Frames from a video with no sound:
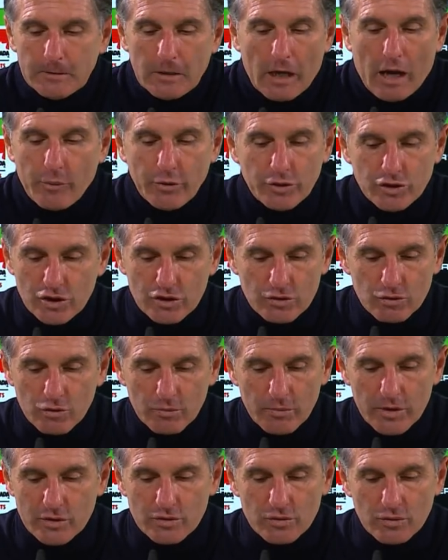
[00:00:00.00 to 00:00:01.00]
Aber es ist
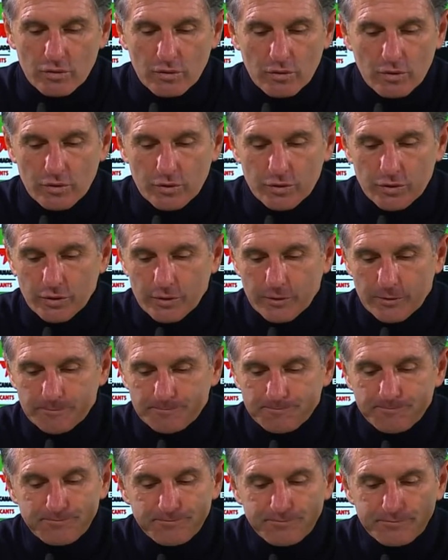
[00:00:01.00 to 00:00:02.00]
nun mal so. Und
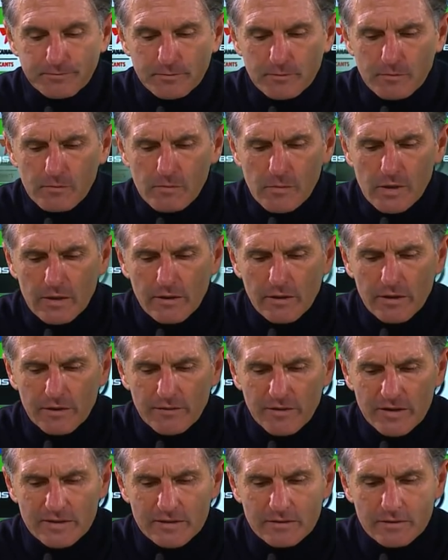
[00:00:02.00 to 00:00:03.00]
ähm, äh,
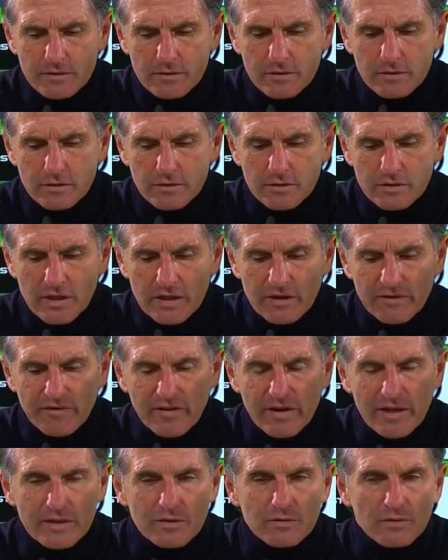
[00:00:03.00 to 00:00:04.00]
was äh, seine
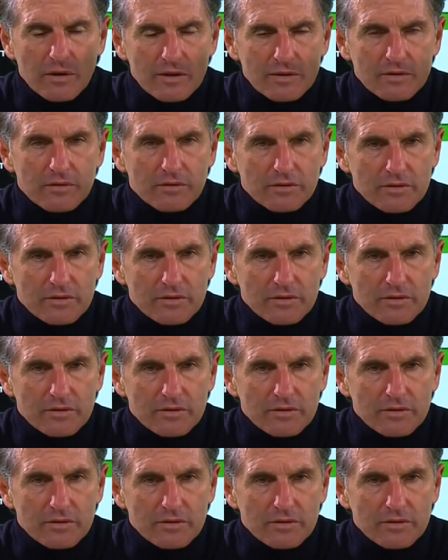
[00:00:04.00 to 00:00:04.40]
Verletzung, also